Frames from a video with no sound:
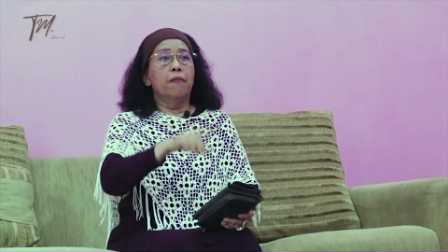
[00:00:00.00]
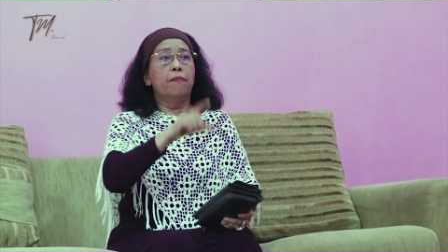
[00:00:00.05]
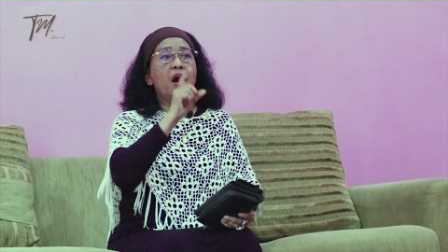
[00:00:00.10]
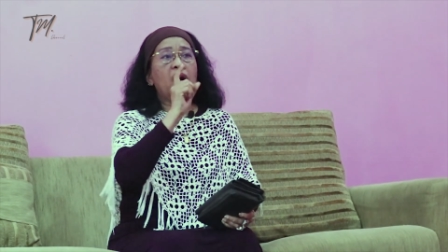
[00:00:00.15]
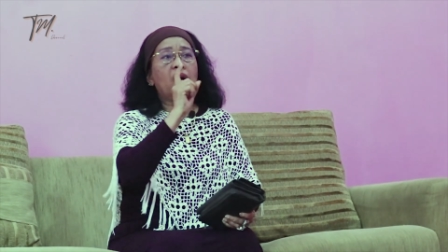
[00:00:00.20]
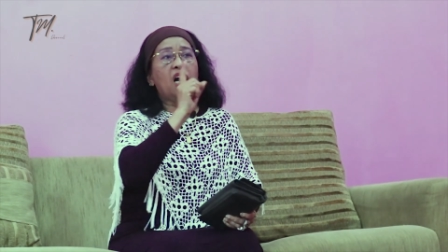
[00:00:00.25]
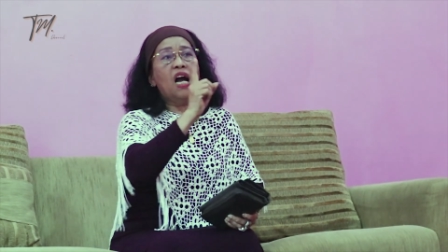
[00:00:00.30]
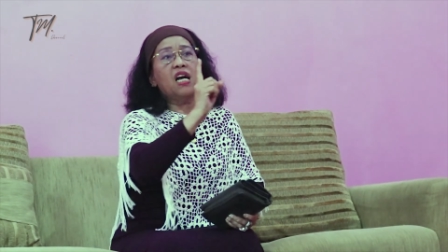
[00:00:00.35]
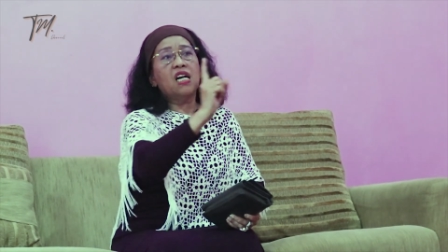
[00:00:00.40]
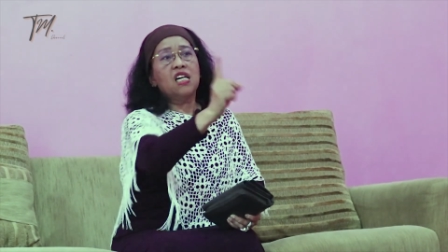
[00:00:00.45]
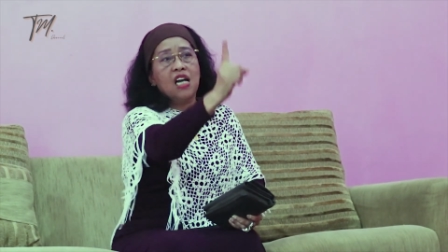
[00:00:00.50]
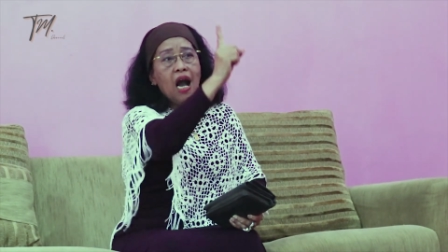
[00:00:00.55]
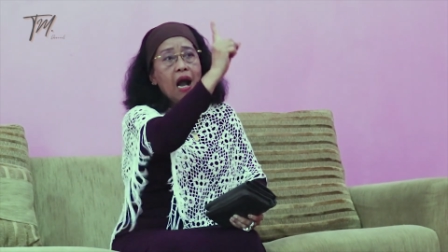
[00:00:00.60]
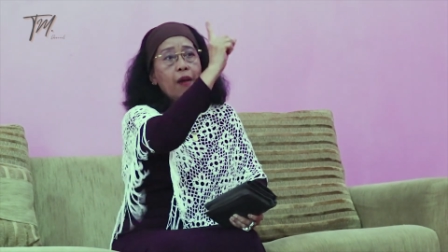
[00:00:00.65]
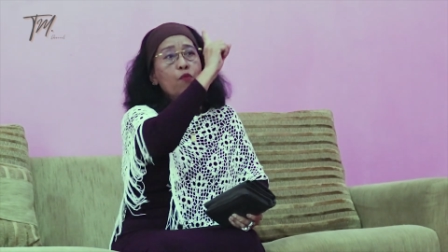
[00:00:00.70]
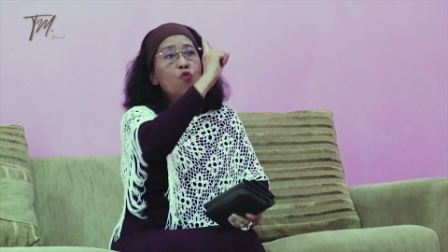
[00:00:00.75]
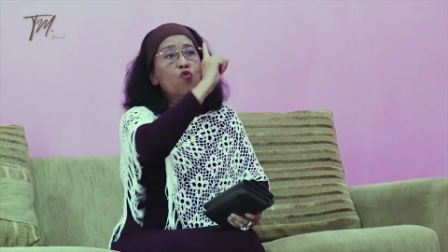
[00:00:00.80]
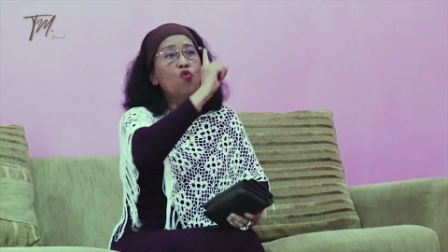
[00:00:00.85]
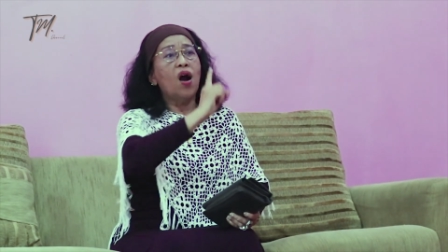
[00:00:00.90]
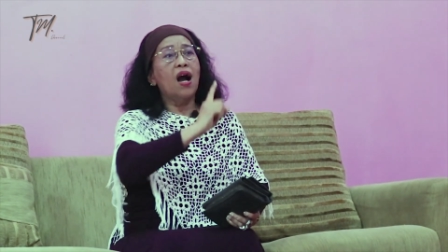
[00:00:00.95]
maka
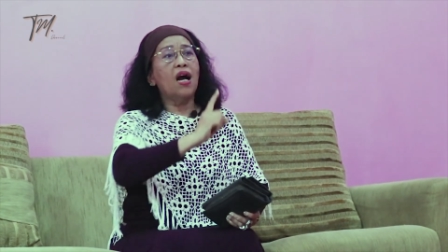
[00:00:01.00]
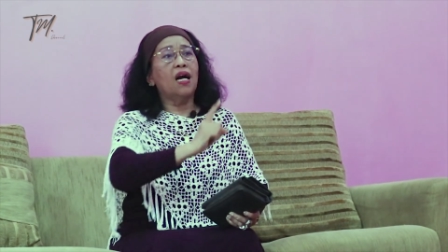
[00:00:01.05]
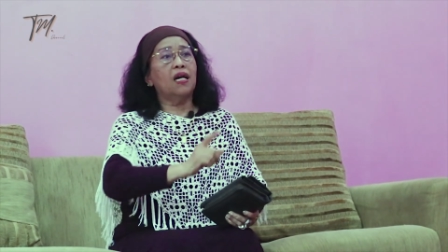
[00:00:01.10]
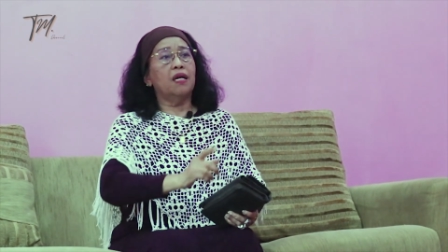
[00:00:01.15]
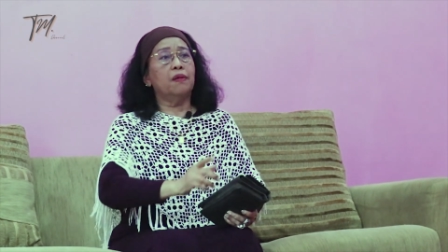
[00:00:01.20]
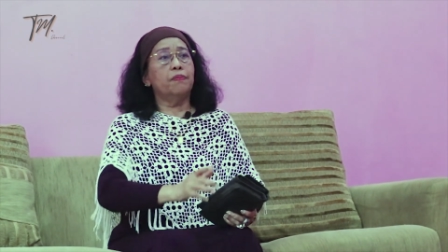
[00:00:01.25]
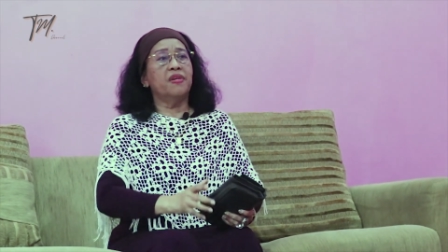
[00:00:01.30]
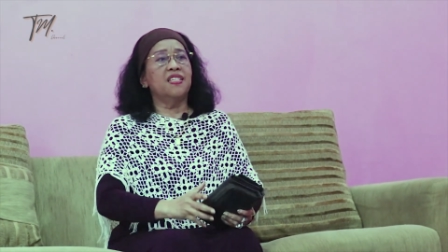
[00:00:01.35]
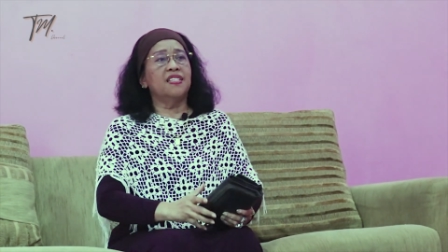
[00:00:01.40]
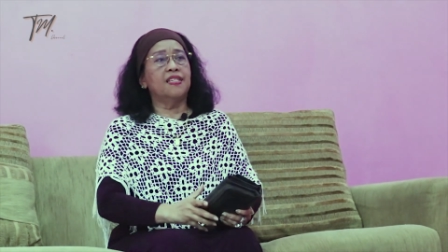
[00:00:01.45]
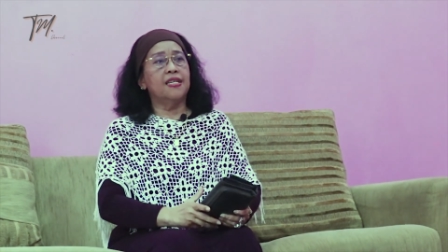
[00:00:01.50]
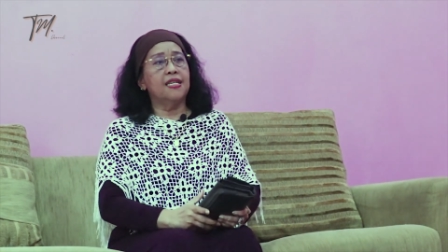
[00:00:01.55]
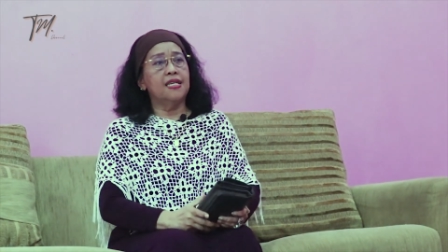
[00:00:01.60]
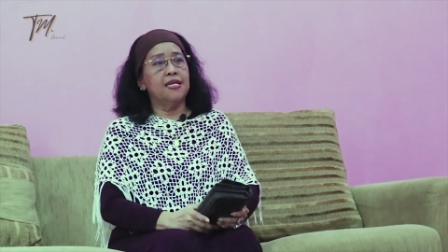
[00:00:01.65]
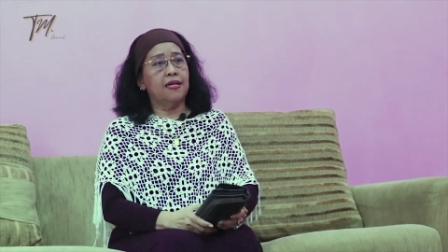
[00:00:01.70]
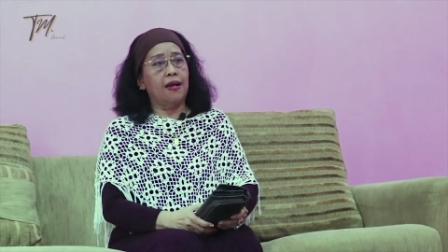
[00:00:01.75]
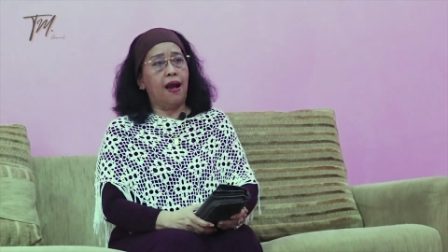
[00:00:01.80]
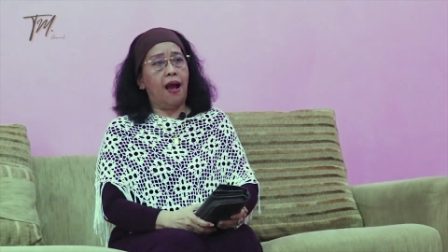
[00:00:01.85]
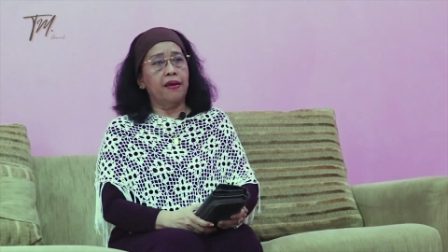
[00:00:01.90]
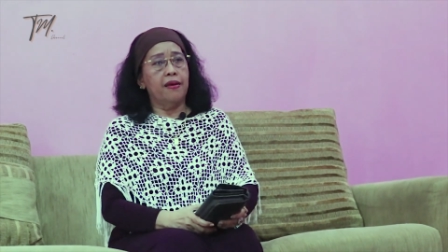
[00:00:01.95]
kamu akan
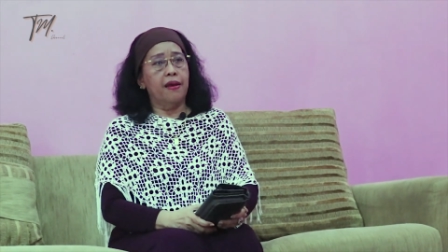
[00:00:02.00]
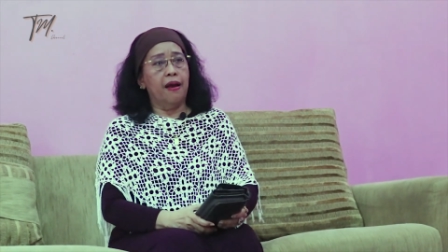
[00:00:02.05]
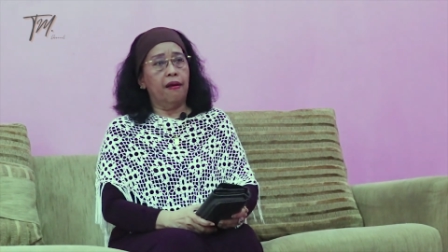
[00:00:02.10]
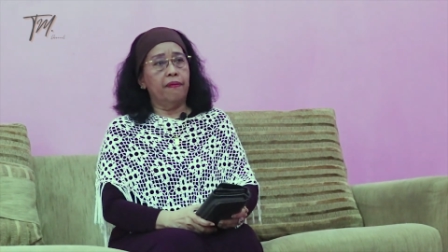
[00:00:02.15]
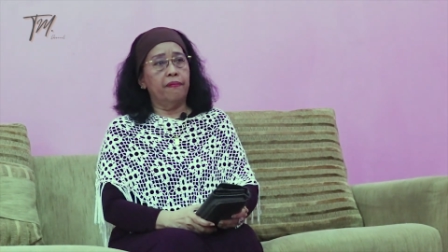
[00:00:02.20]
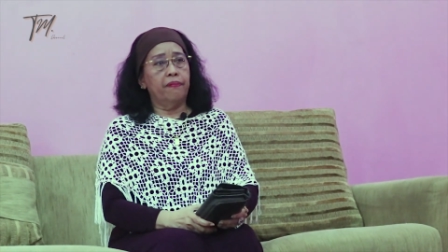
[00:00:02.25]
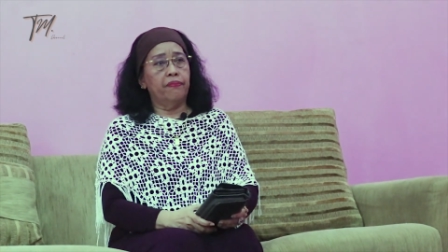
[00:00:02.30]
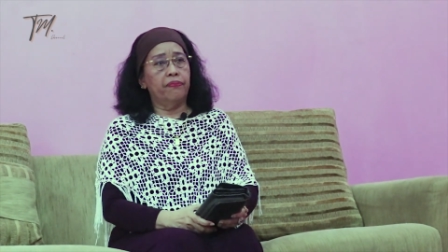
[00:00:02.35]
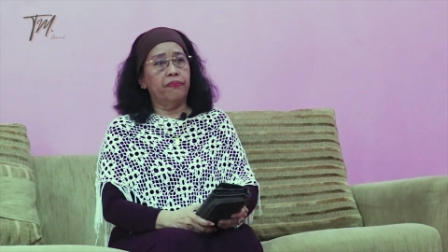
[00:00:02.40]
menjadi kaya.